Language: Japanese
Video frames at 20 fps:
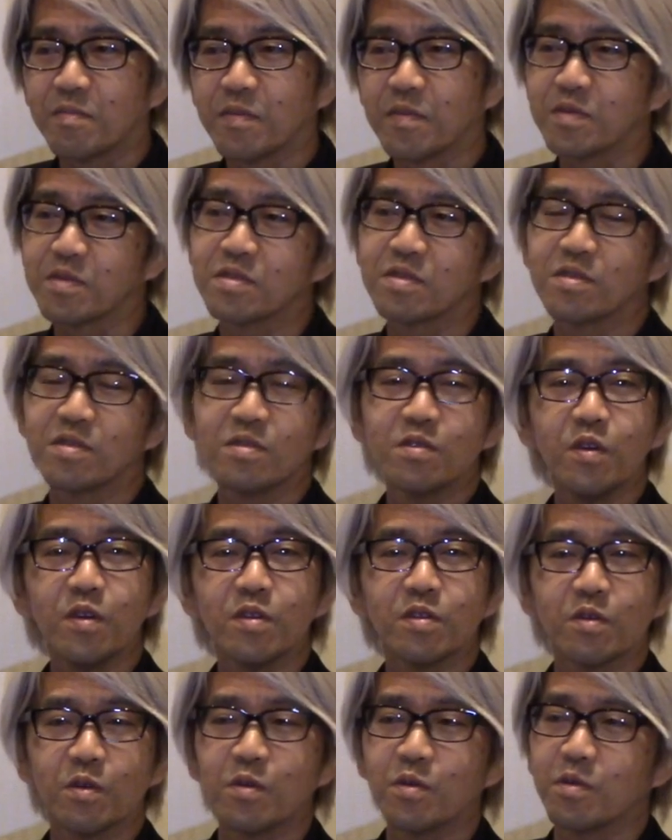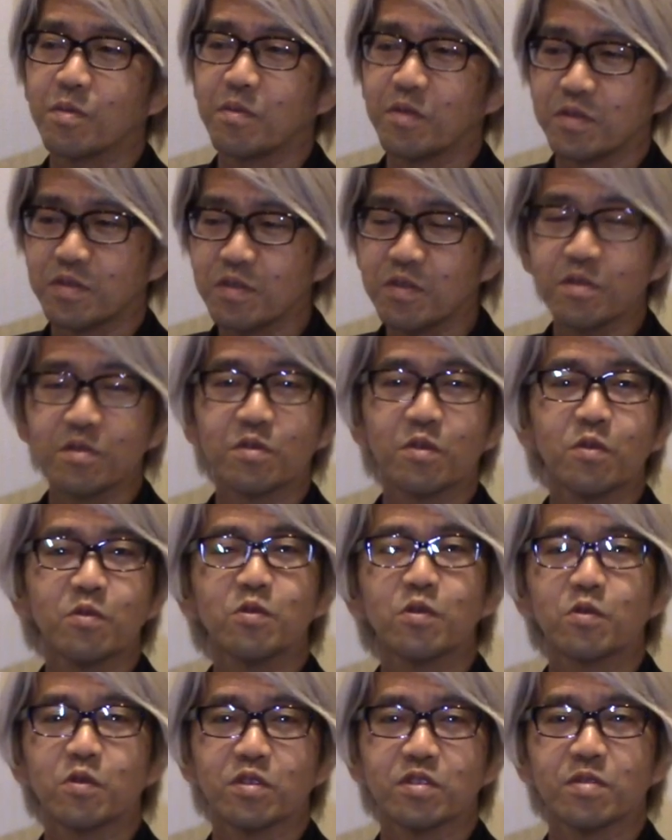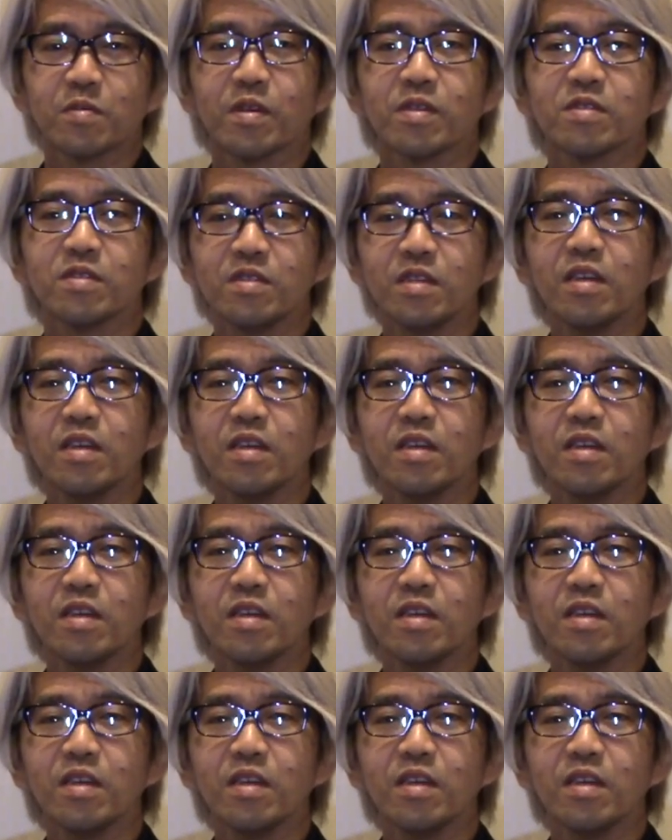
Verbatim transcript: もうすごいもちろん堂々としてますよ